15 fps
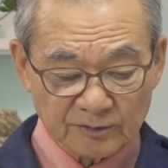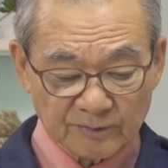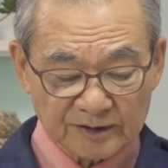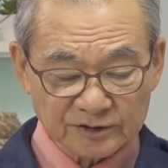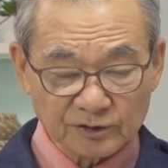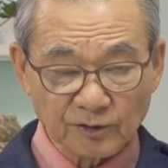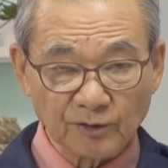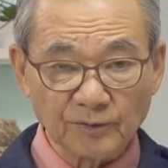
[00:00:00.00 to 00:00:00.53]
きま
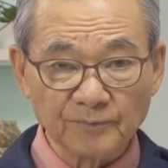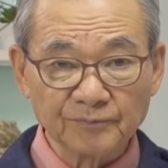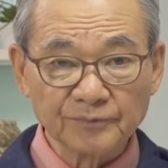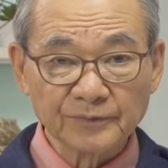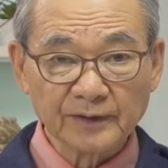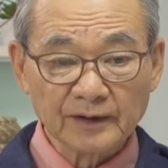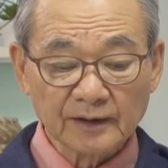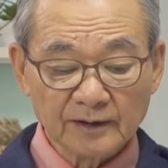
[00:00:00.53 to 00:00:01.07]
しょ
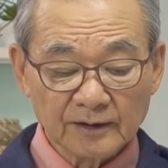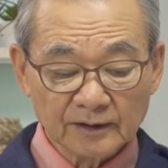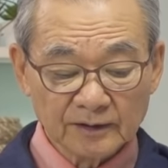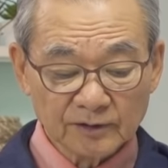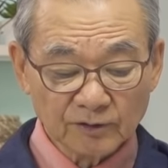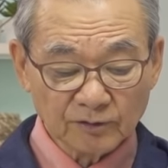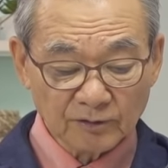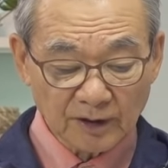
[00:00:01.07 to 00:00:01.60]

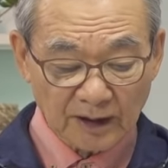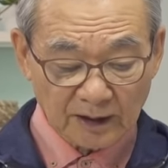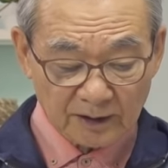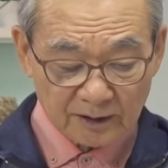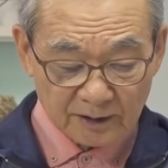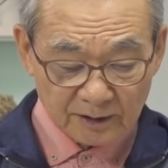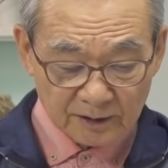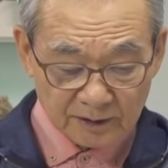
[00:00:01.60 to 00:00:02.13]
う。今日は
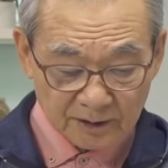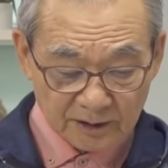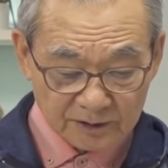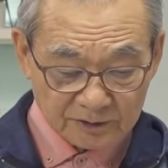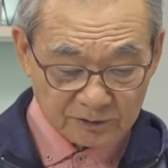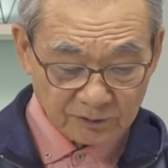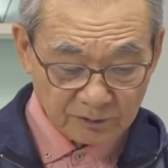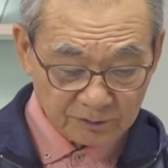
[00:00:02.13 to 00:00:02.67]

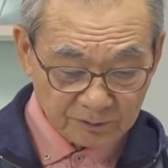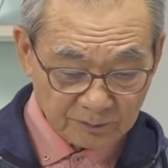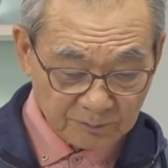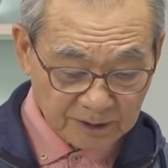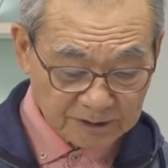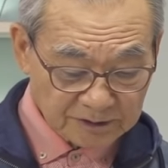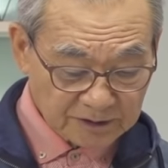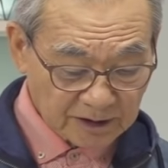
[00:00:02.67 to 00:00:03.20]
結論
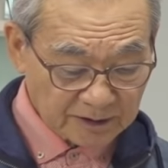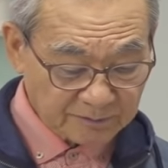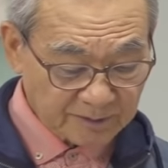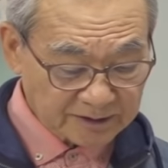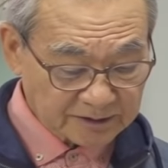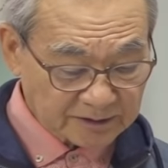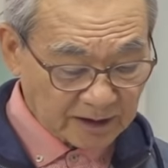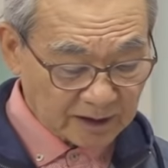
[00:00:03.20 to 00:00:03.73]
みっつあり
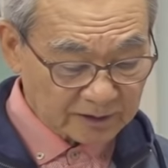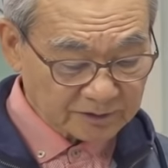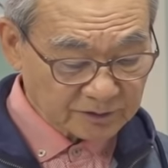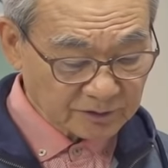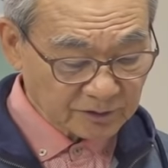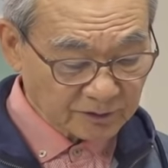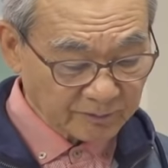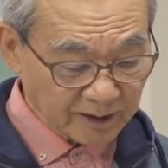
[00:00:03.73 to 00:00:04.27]
ました。
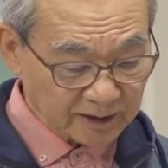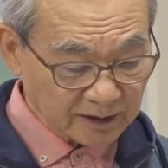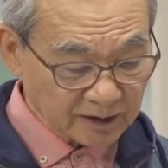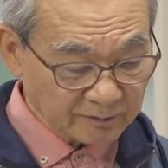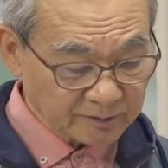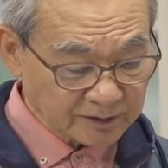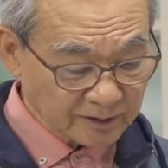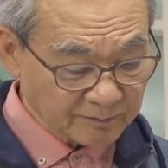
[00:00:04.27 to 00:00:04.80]
それを今か
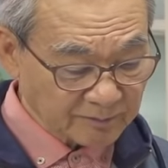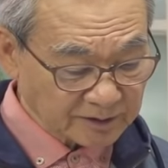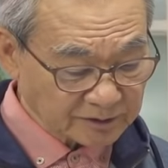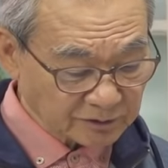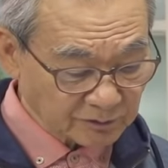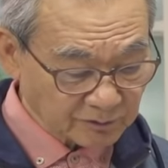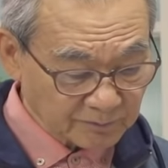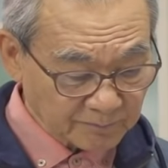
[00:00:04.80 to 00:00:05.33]
ら見てみま
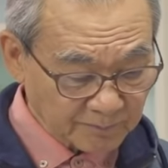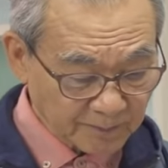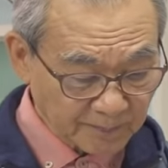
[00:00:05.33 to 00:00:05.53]
しょ